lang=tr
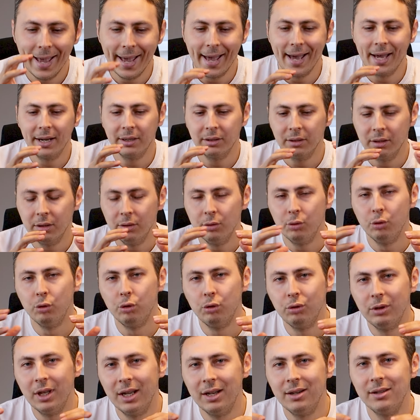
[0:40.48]
Eğer
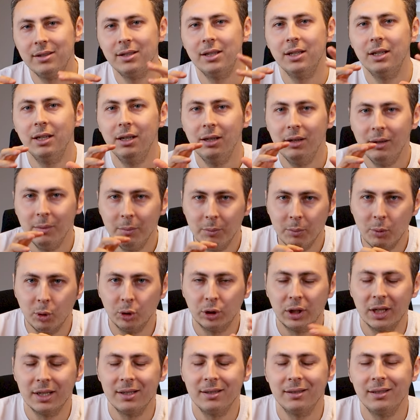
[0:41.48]
ürünlerinizi,
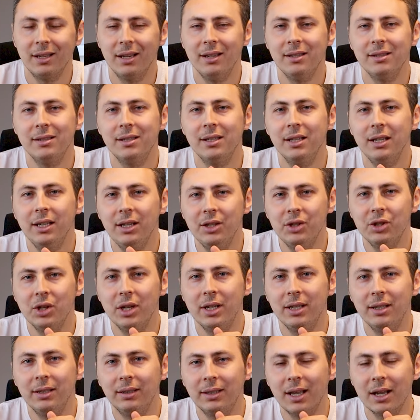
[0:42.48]
potansiyelinizi
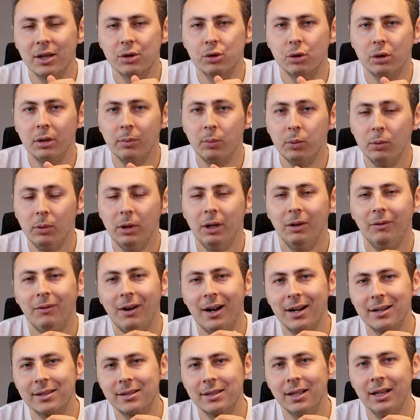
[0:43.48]
inceledikten sonra
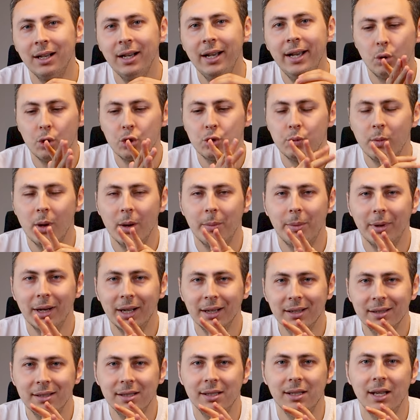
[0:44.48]
varsa görüşme
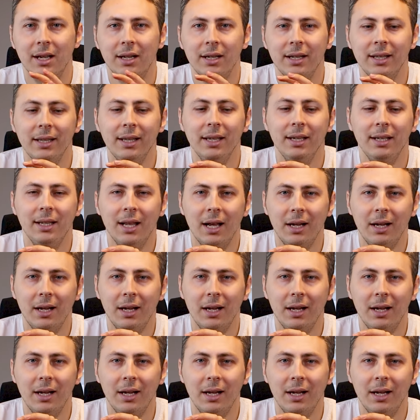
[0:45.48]
yaparak sizlerle de